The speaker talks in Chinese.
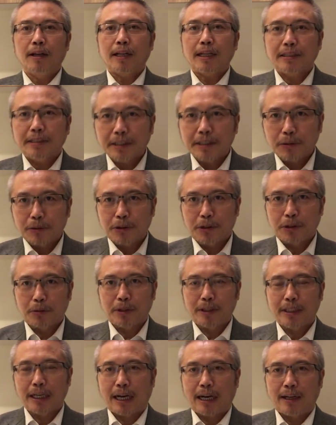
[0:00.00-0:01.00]
那这种情
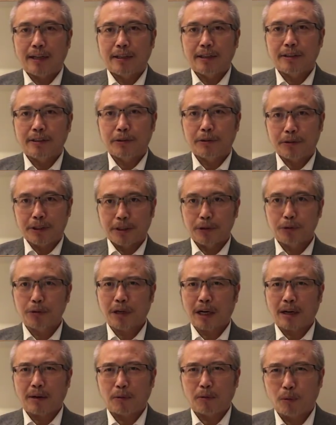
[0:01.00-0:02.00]
况下，有些人
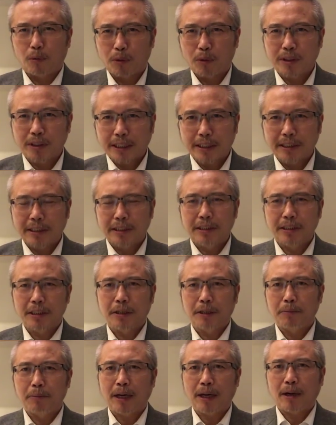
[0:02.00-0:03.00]
说啊，我在城市
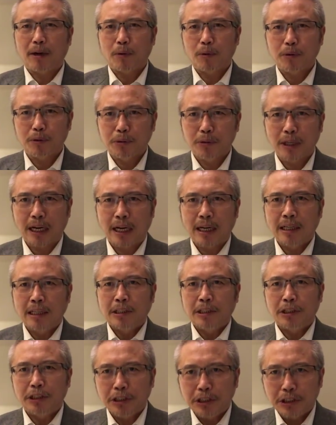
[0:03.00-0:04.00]
里面过去呀，
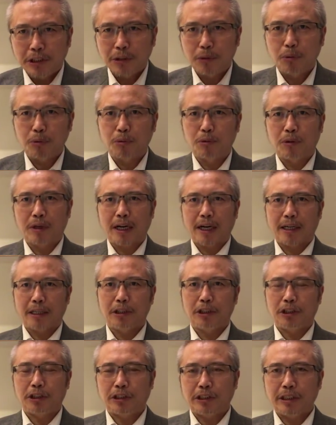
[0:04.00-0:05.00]
辛辛苦苦干了
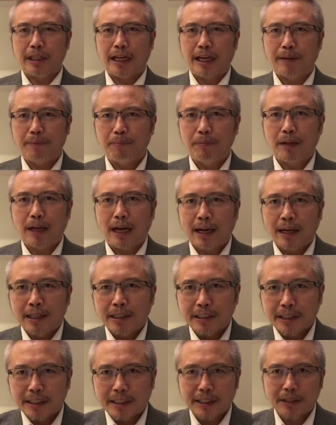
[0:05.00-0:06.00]
几十年啊，
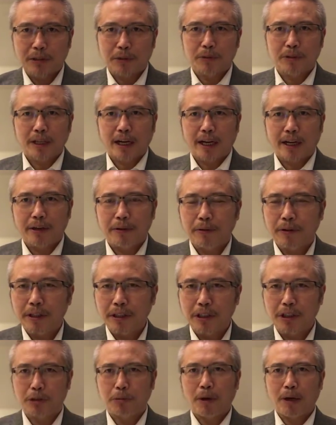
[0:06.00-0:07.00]
现在手上还有个
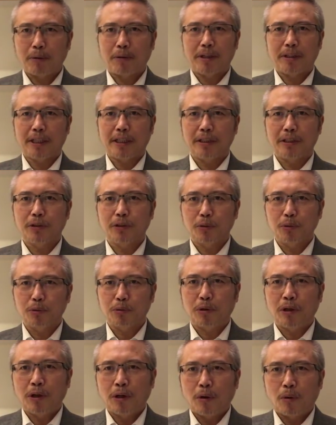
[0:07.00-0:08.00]
几万块钱的收
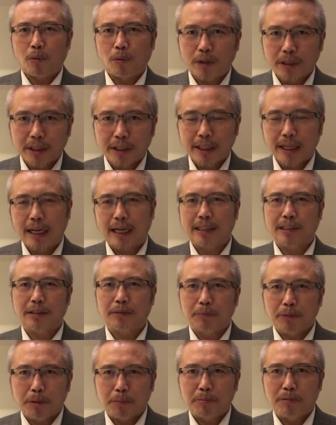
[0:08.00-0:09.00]
入，我现在呀
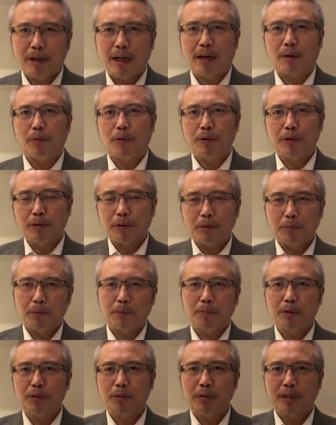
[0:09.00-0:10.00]
什么都不干，我偷偷
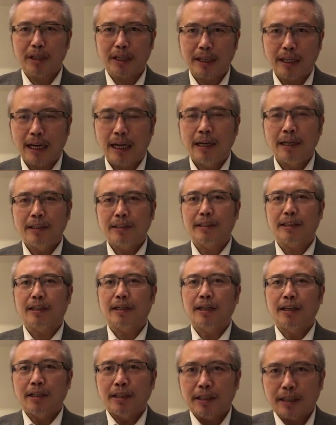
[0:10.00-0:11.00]
摸摸做点呢，这
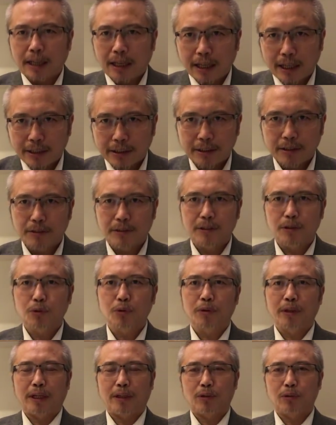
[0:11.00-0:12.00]
个呃就是
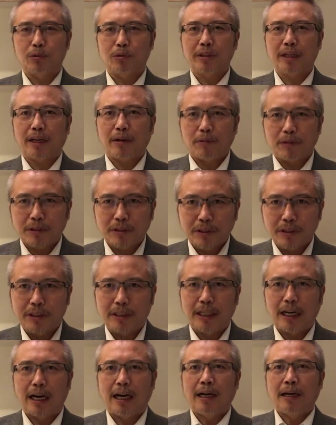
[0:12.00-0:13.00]
种点蔬菜，我自
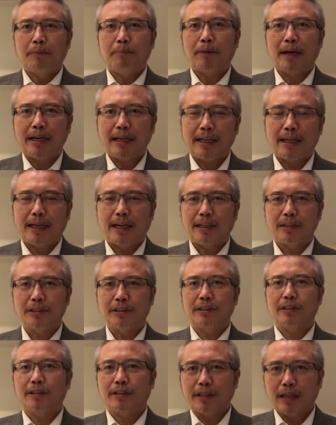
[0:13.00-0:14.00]
己啊买点粮
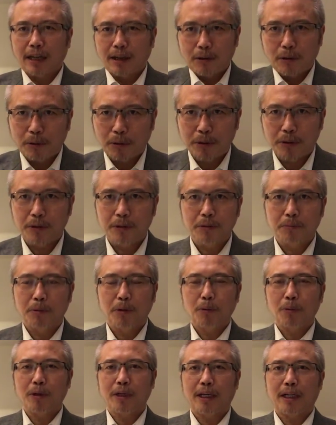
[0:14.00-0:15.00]
食，然后我就这么
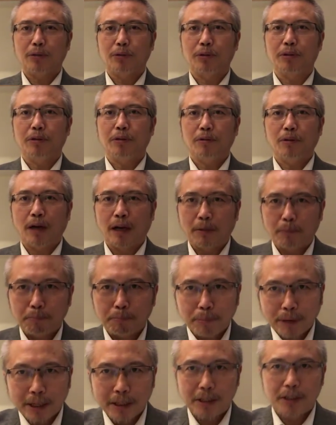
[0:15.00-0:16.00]
过下去，哇，
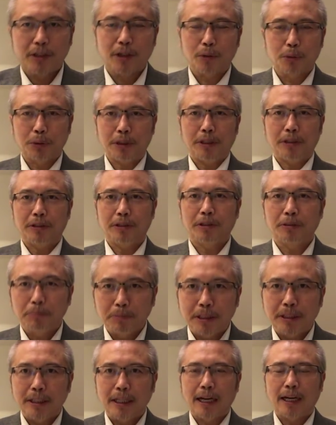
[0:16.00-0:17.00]
不给你交税行
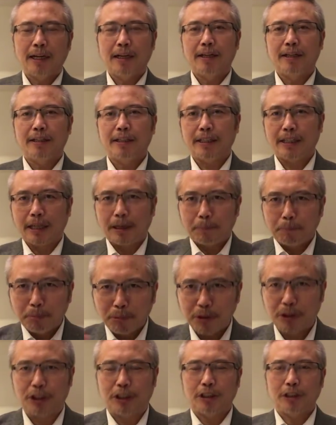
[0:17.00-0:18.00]
不行呢？也
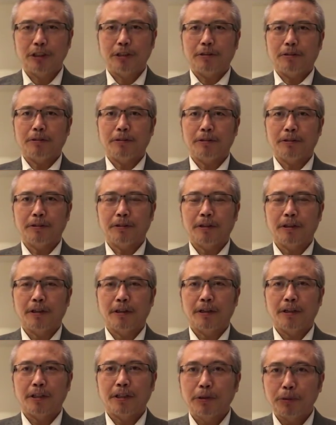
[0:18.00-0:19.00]
不行，
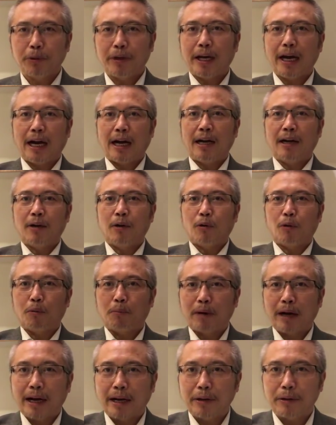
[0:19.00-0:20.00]
因为啊我
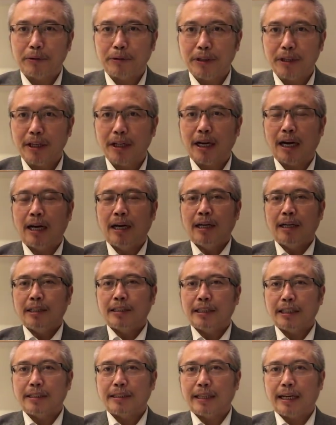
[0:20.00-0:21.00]
们还有一个
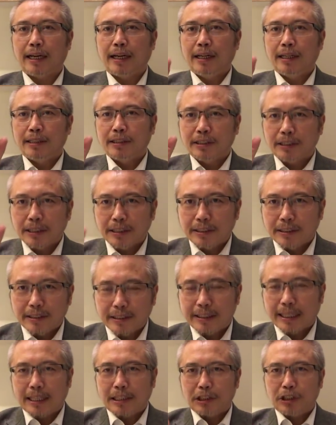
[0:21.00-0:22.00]
现在。正
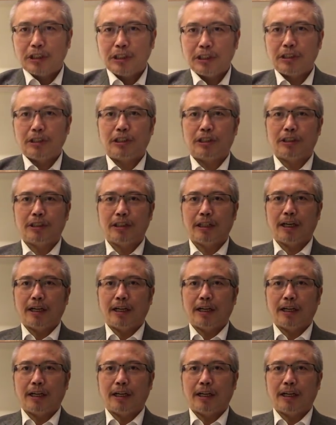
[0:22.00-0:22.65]
在进行